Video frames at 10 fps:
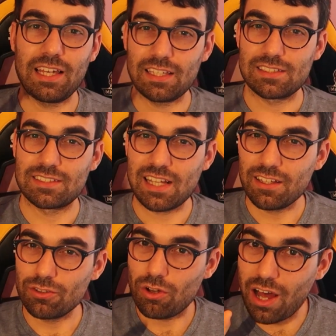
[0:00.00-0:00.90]
che
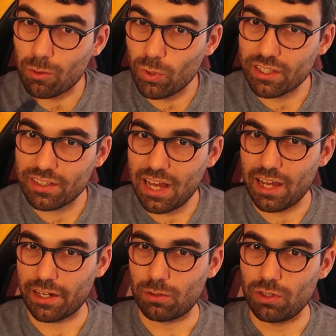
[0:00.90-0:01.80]
stando a
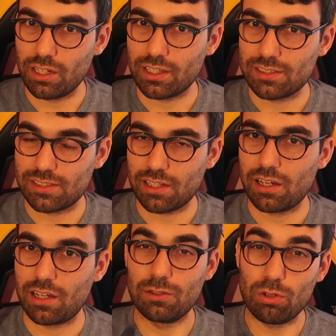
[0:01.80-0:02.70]
guardare quella che
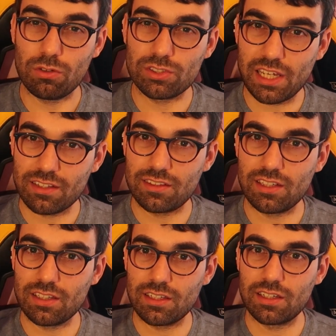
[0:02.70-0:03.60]
sarà il nuovo
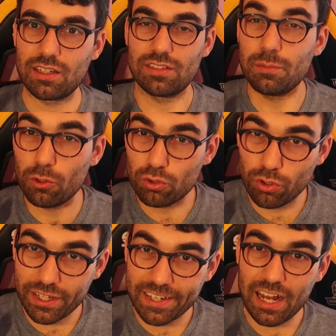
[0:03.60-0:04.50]
setting di
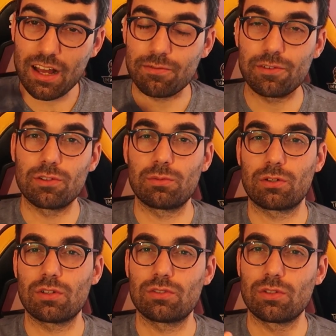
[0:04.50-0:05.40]
motore grafico per
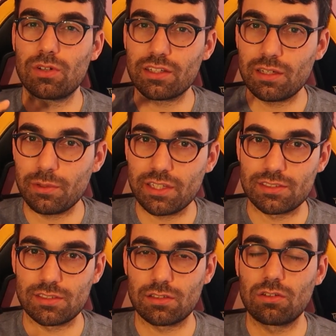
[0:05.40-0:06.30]
quanto riguarda
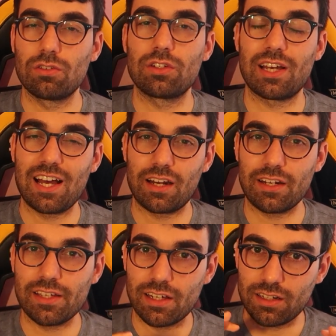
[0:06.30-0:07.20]
PES con
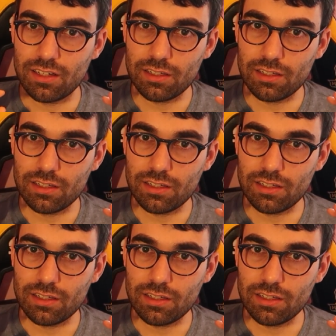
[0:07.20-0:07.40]
Unreal